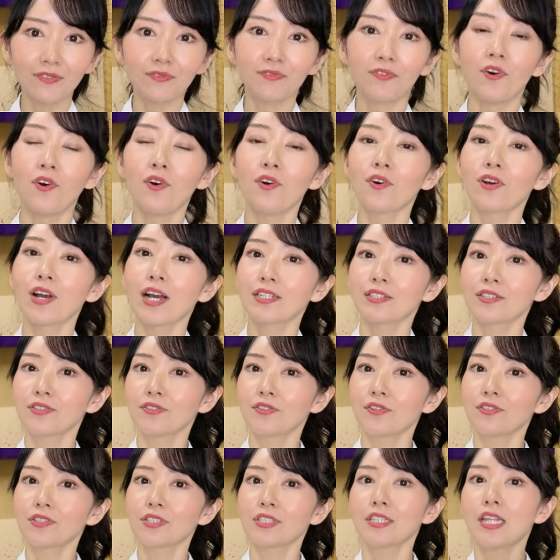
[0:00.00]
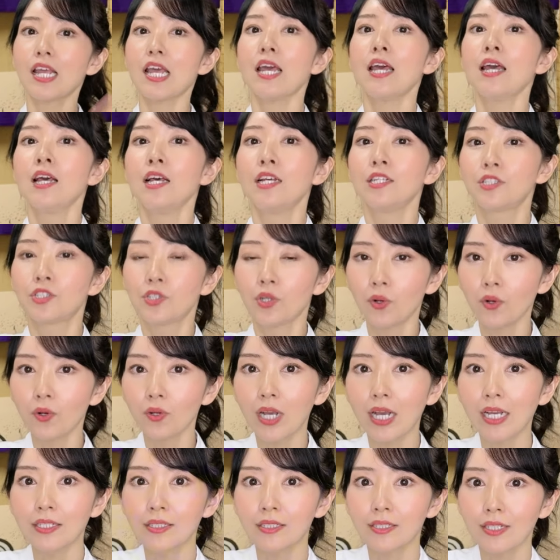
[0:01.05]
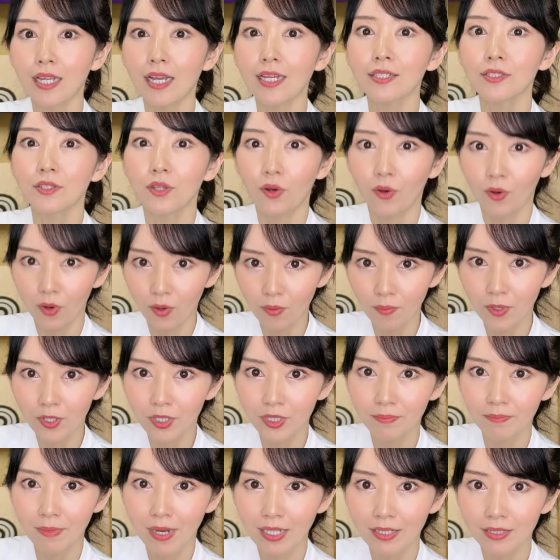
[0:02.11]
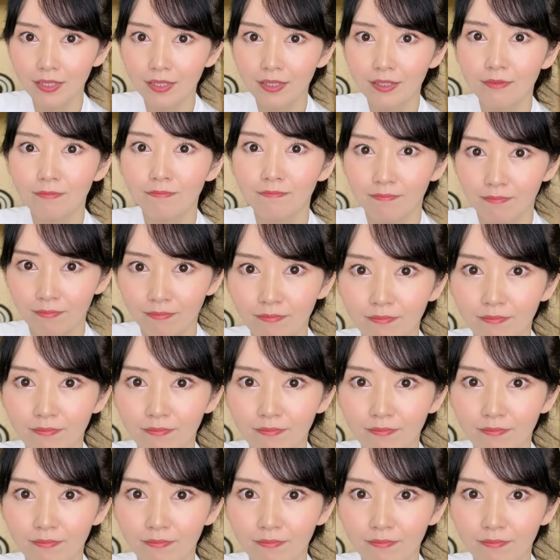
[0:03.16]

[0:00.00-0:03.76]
フォーカスをして紹介したいと思います。